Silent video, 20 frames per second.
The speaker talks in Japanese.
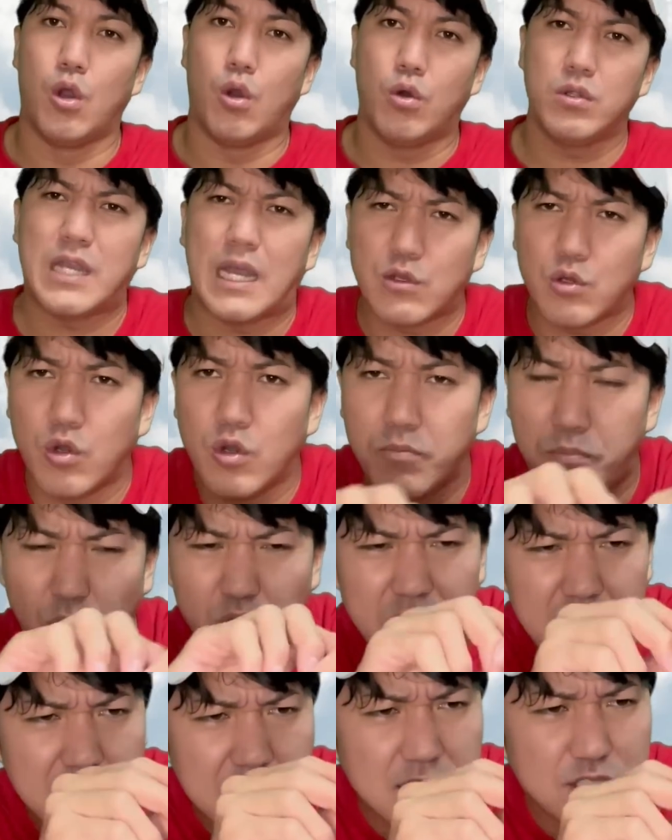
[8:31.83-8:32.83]
ほんであの、
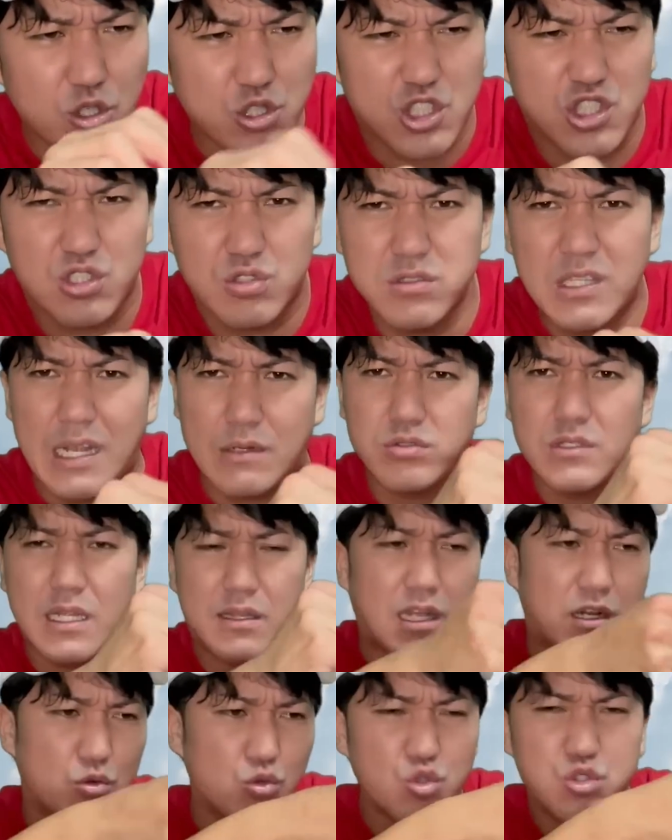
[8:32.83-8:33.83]
ボディシート少なくなっ
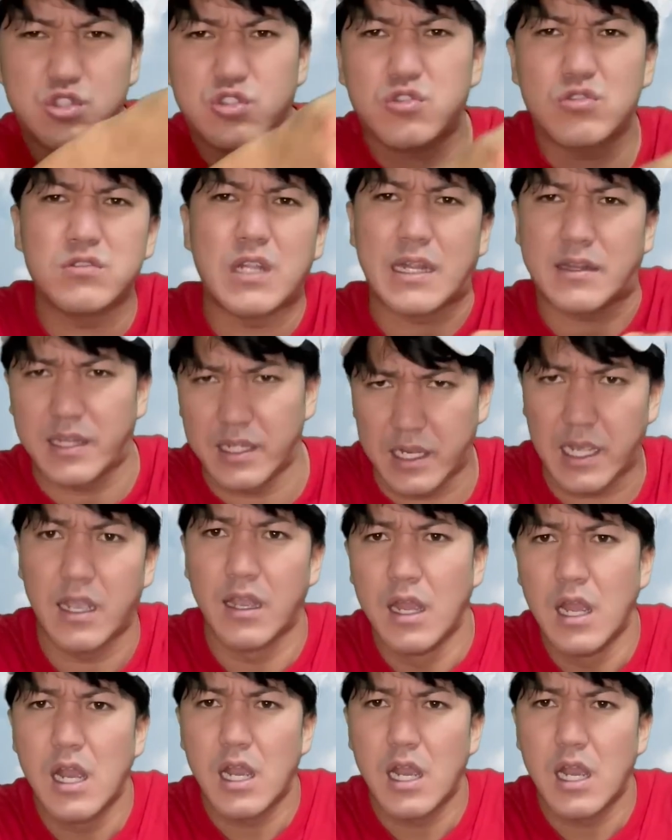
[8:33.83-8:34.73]
たら薄くなってね、